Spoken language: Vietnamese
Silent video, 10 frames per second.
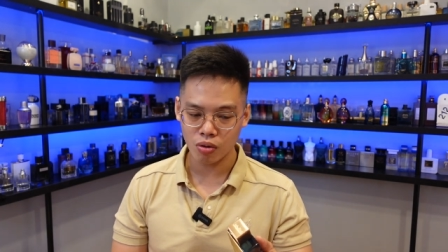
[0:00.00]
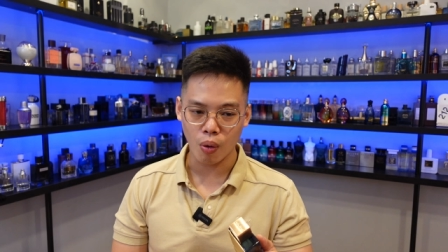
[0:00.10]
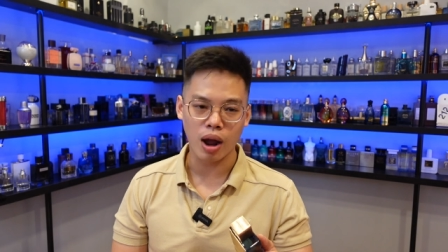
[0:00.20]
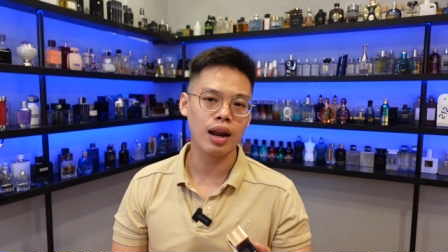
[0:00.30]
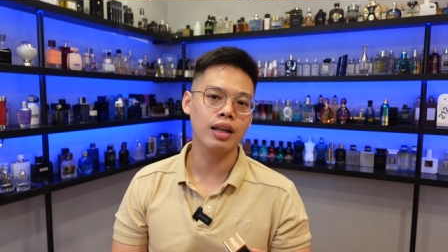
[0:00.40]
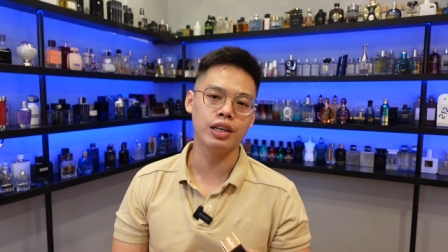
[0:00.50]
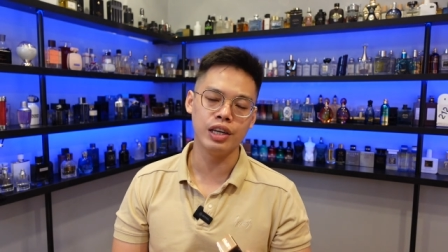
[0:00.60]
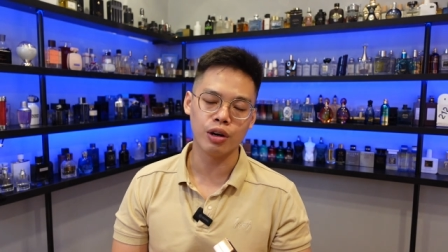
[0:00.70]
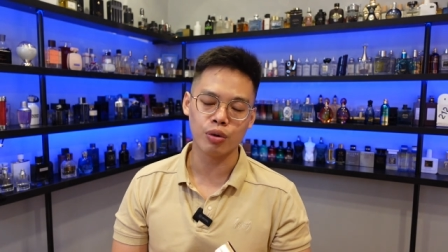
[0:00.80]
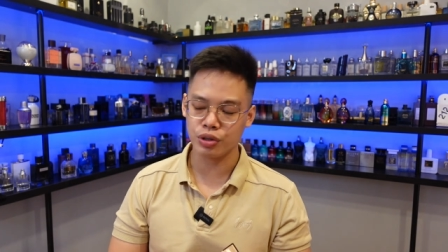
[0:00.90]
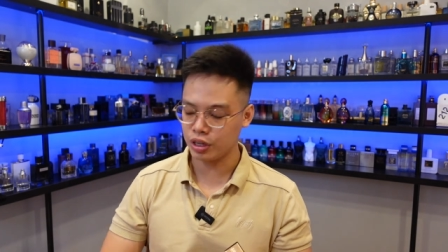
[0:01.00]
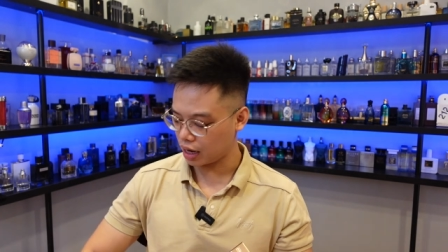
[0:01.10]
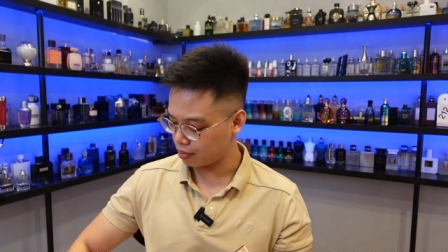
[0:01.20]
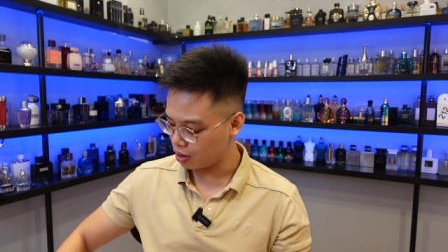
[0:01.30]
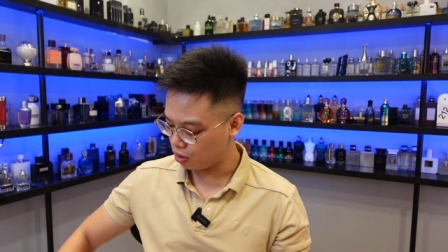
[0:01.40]
quá là nhiều như
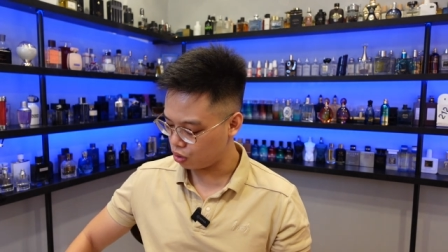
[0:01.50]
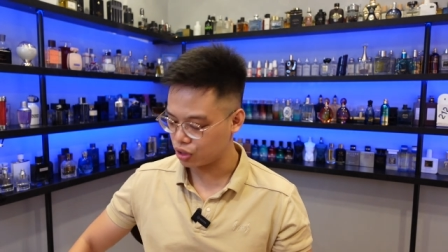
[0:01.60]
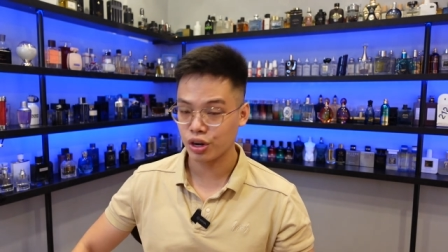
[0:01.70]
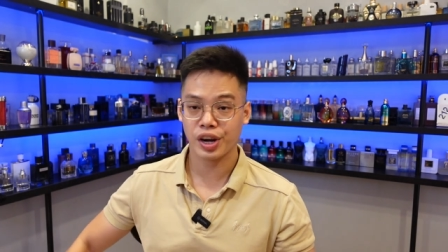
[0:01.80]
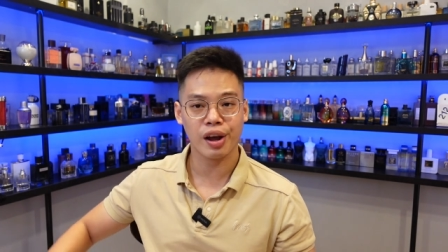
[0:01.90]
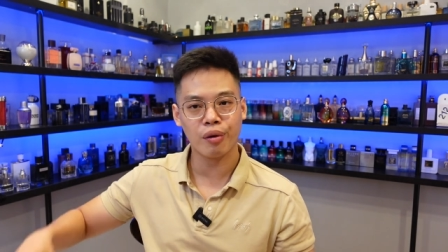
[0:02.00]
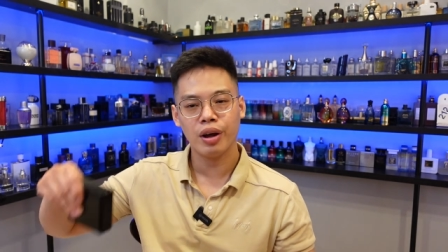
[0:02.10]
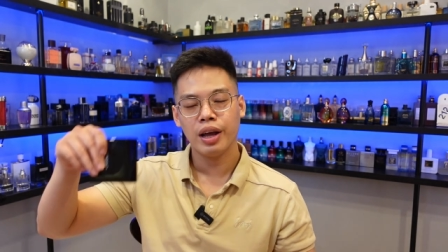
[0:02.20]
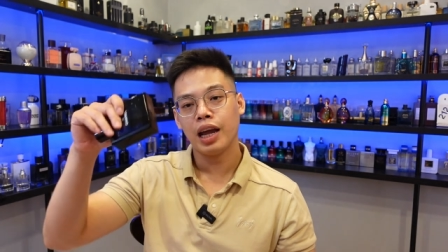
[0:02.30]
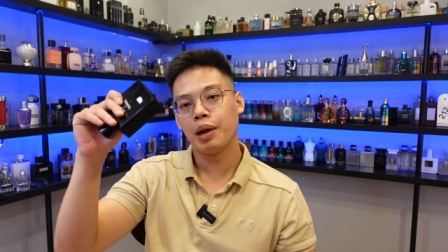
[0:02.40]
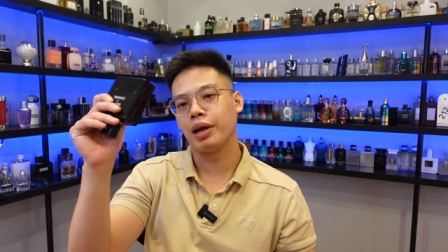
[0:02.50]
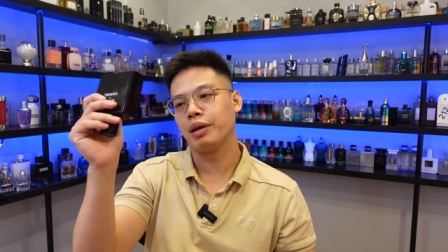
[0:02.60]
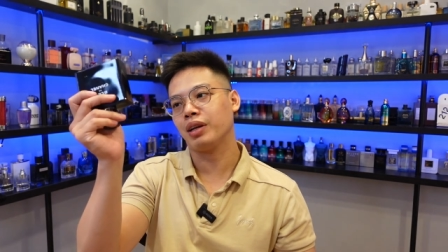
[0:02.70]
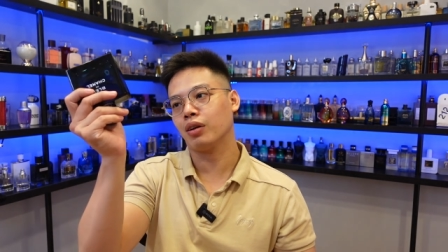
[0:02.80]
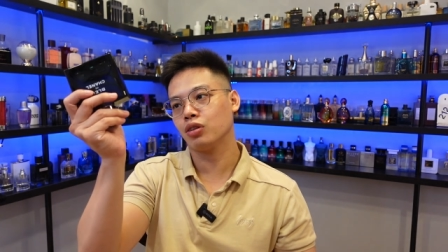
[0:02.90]
là Blue de Chanel em này
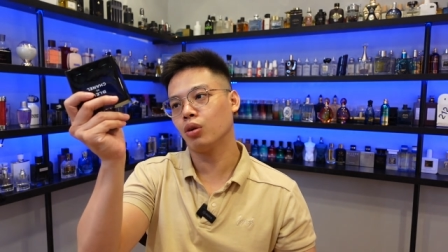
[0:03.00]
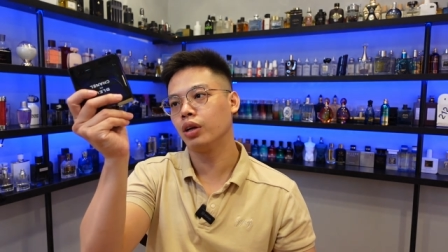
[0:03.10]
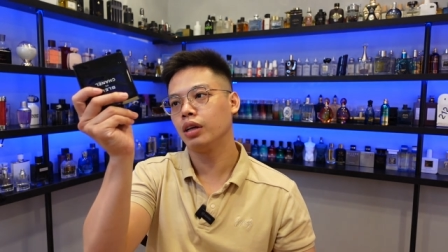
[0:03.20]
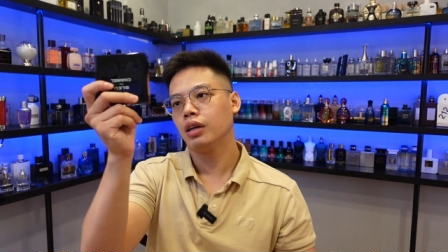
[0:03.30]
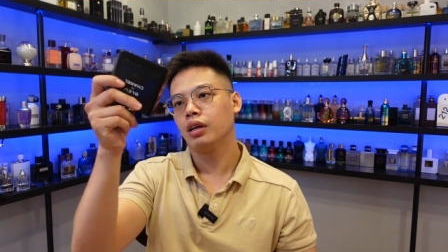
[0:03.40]
thì mình nói rồi